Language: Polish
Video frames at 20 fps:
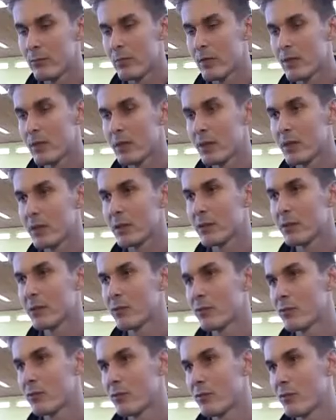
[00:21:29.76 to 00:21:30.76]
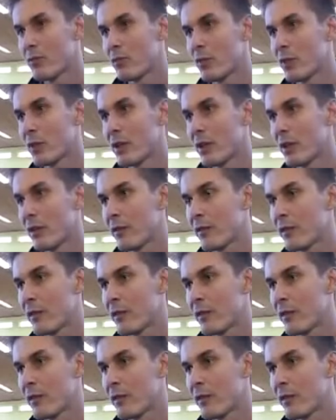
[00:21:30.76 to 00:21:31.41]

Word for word: My tutaj